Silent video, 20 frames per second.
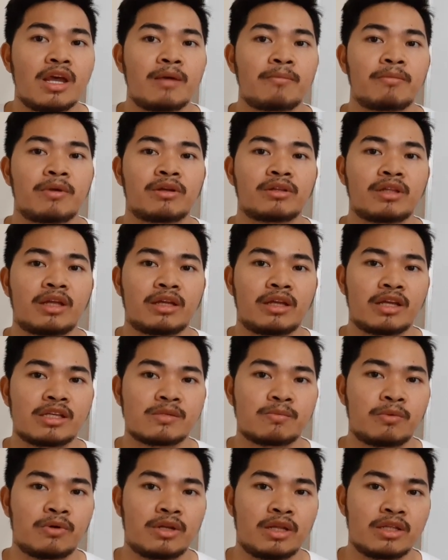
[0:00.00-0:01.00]
Meron tayong
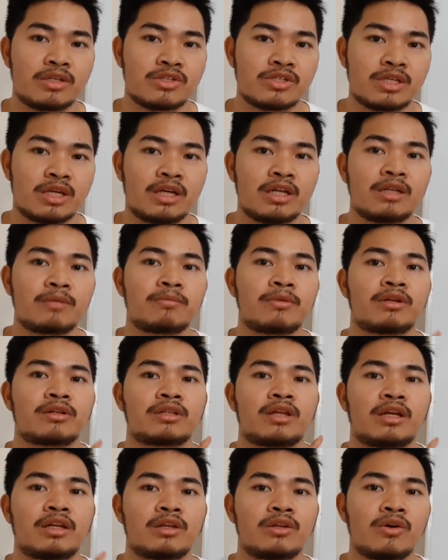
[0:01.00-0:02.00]
exponential, meron
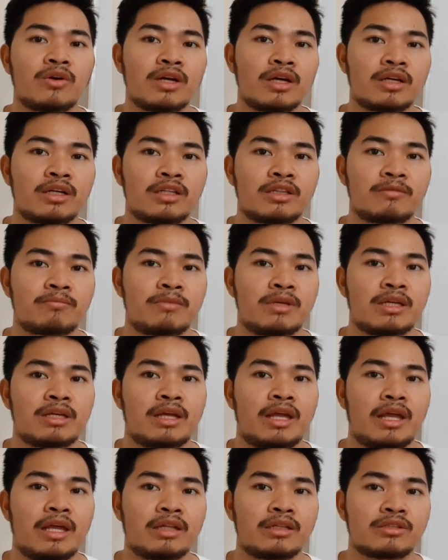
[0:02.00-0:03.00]
tayong logarithmic,
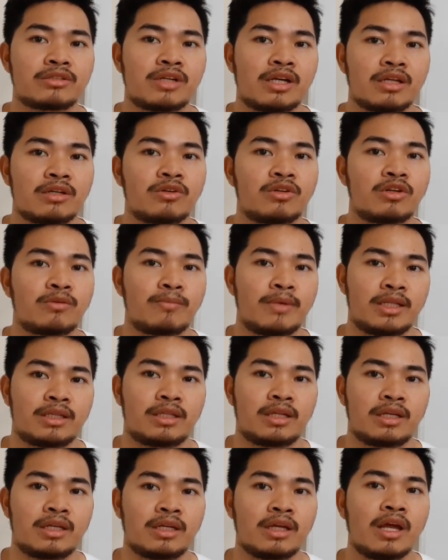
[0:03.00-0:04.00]
and
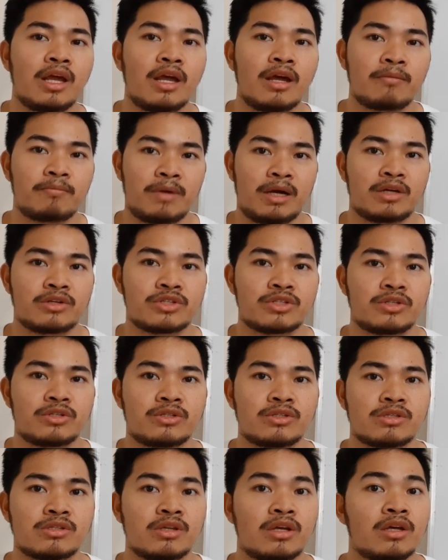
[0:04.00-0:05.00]
trigonometric
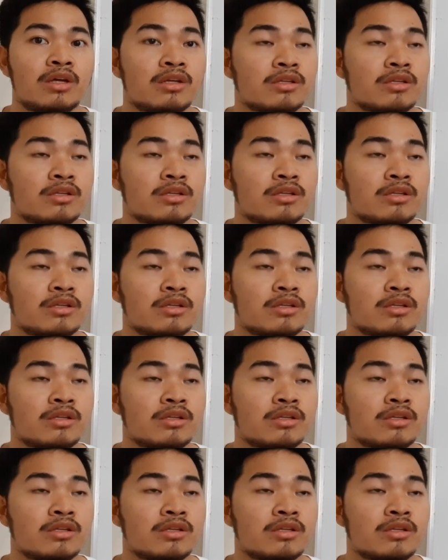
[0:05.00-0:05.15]
functions.